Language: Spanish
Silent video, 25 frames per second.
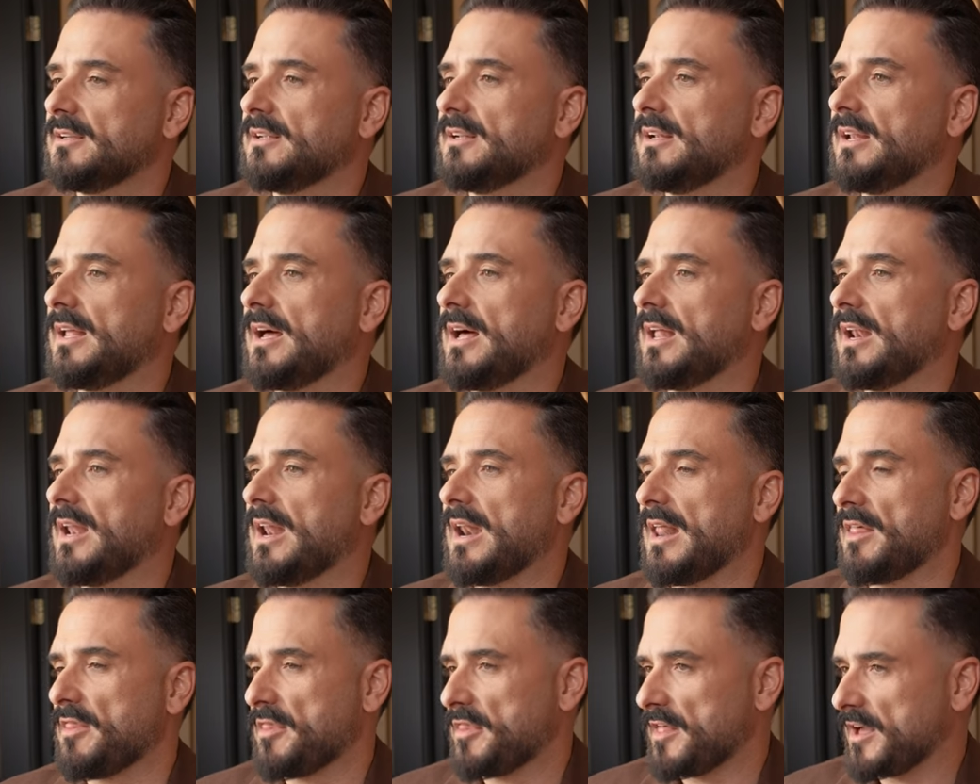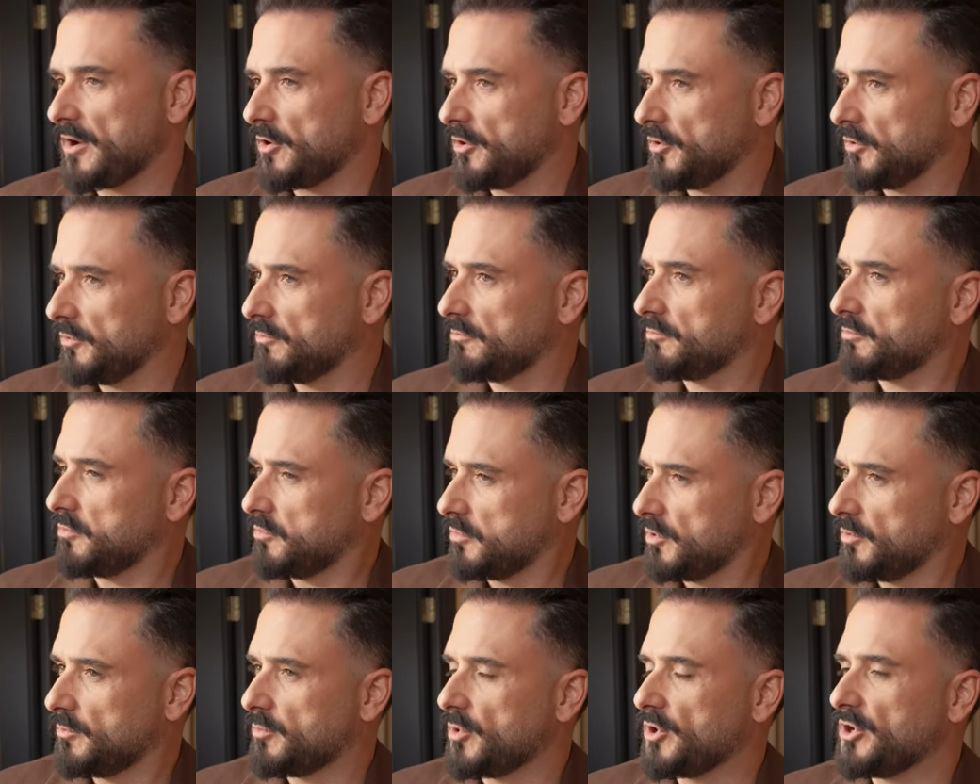la, lanza con
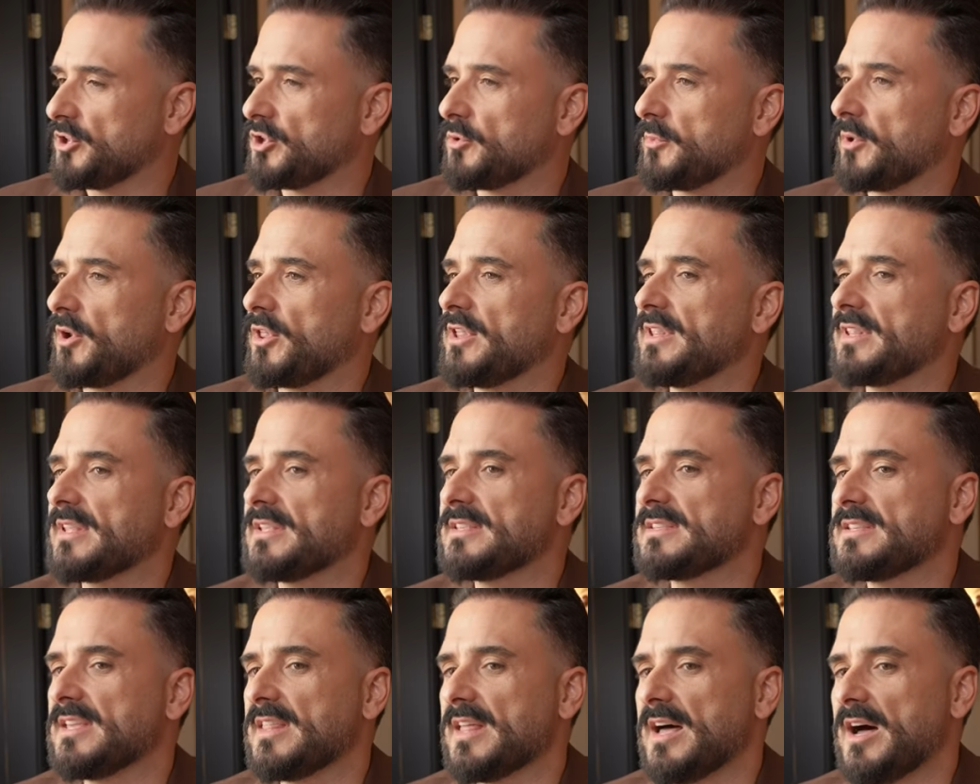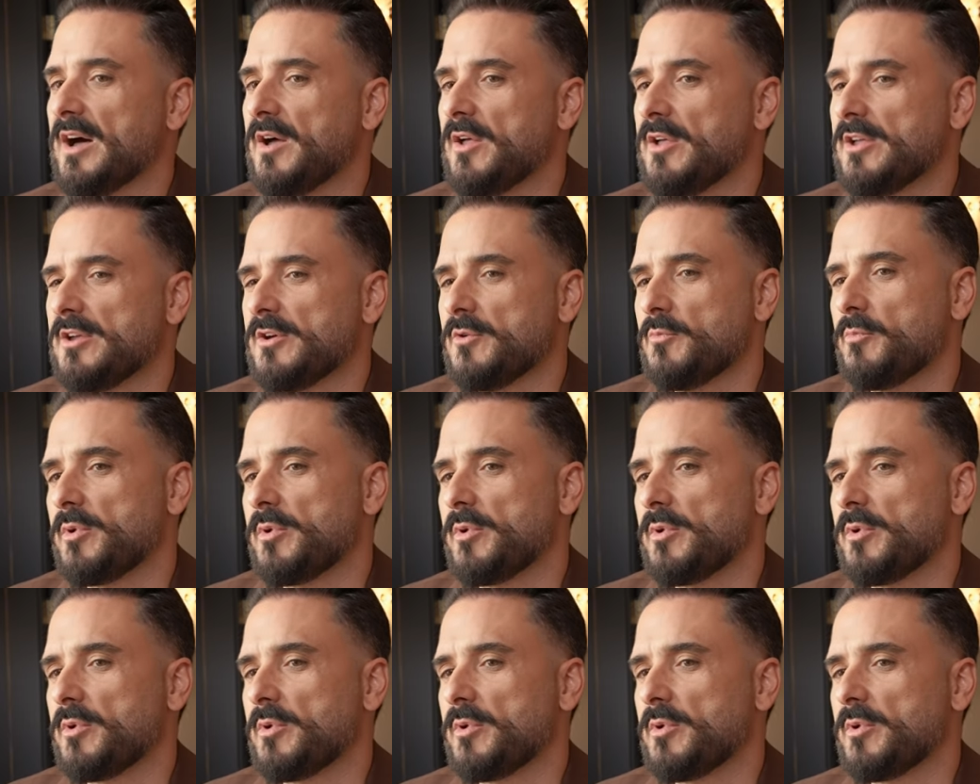un, poquito menos de intensidad.